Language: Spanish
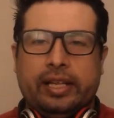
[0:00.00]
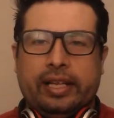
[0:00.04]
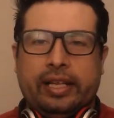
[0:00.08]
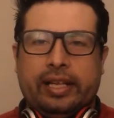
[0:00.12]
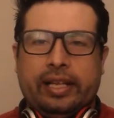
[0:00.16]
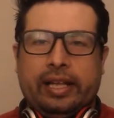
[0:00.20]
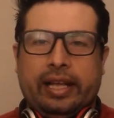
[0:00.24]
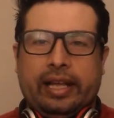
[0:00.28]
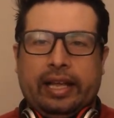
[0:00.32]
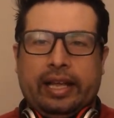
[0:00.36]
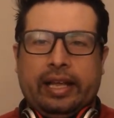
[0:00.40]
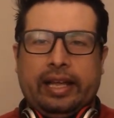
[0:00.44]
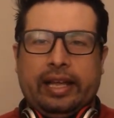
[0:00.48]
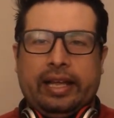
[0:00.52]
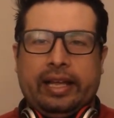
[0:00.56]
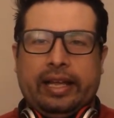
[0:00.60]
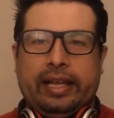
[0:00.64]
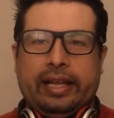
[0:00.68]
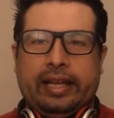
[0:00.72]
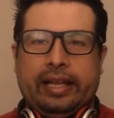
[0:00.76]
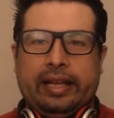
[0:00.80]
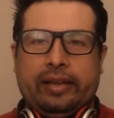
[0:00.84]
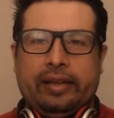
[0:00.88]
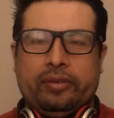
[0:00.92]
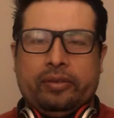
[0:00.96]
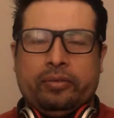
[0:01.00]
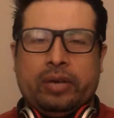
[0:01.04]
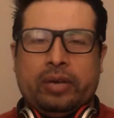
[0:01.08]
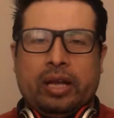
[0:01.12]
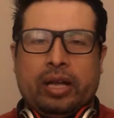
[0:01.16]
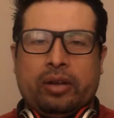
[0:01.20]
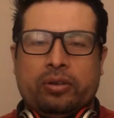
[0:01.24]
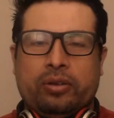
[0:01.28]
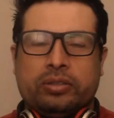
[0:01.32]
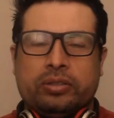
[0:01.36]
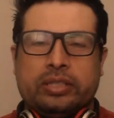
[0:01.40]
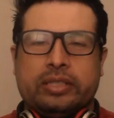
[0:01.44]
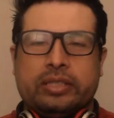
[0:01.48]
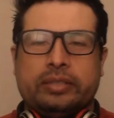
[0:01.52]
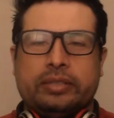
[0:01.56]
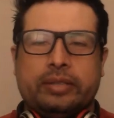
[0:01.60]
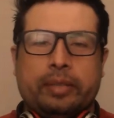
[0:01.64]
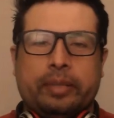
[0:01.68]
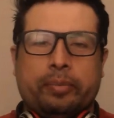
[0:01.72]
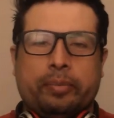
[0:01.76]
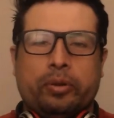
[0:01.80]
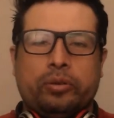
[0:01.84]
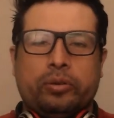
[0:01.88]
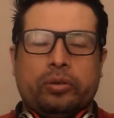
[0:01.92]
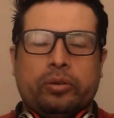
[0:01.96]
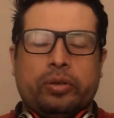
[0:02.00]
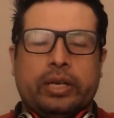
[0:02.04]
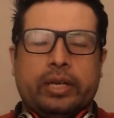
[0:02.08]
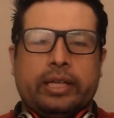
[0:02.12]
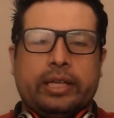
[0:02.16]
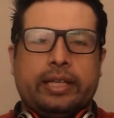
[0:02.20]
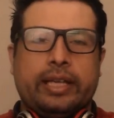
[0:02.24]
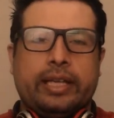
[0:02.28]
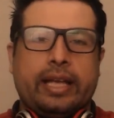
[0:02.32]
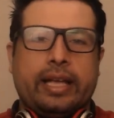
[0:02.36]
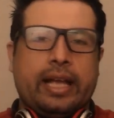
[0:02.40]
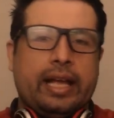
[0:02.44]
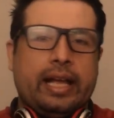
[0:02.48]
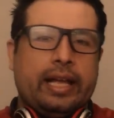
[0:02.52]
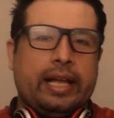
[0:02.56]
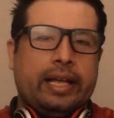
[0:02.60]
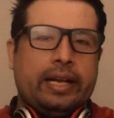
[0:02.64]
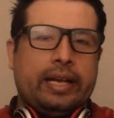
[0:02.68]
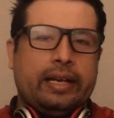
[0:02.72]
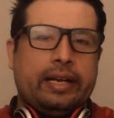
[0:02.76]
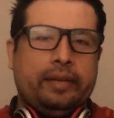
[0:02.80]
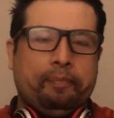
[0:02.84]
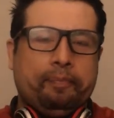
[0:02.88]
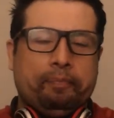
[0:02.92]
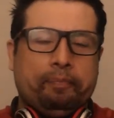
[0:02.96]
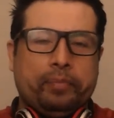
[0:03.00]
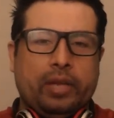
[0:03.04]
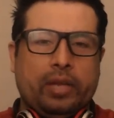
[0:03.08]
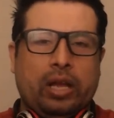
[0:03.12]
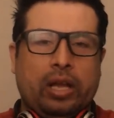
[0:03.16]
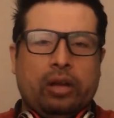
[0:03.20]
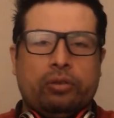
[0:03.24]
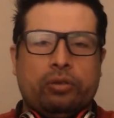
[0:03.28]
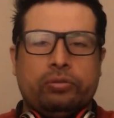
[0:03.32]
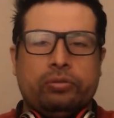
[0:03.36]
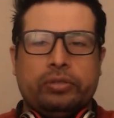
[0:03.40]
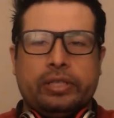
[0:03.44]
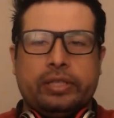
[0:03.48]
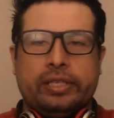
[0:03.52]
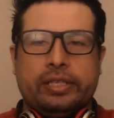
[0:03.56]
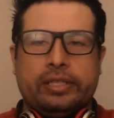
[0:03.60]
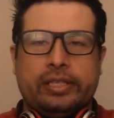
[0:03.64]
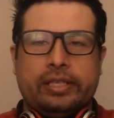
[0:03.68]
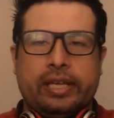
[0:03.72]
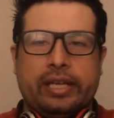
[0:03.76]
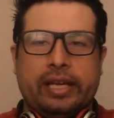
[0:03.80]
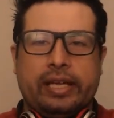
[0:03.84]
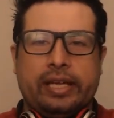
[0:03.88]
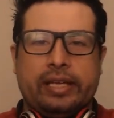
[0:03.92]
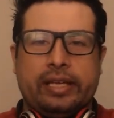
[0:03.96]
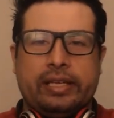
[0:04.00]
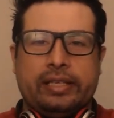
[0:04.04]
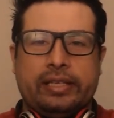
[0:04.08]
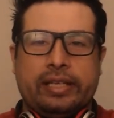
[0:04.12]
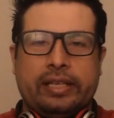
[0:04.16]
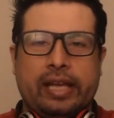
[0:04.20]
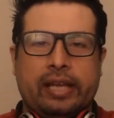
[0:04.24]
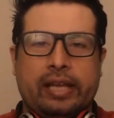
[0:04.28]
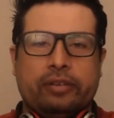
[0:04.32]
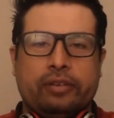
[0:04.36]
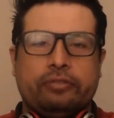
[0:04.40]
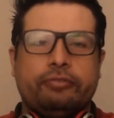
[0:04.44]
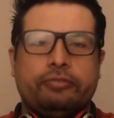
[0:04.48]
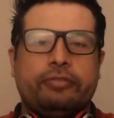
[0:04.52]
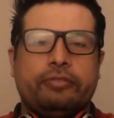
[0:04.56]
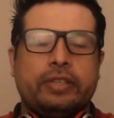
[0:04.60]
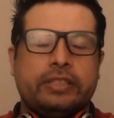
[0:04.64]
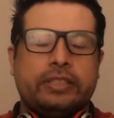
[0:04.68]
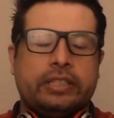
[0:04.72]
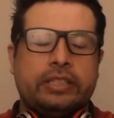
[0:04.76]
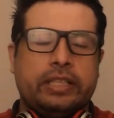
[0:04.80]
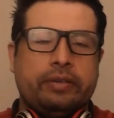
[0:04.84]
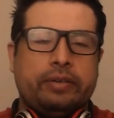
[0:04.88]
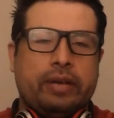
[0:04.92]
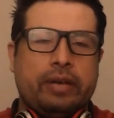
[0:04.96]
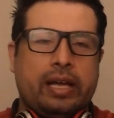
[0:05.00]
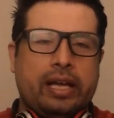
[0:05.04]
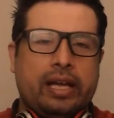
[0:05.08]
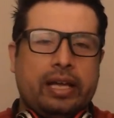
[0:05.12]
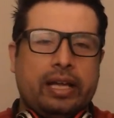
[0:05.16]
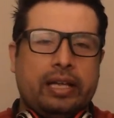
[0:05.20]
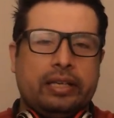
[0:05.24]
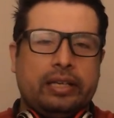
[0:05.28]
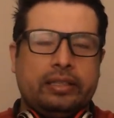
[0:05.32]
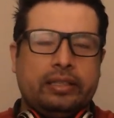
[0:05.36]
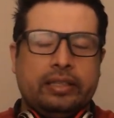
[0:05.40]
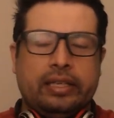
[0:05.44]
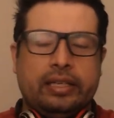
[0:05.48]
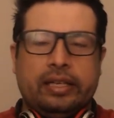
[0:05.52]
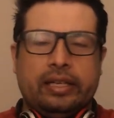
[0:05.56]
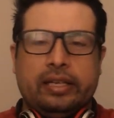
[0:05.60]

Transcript: Eh, una cosa es de pronto criticar a un DJ ya en un festival,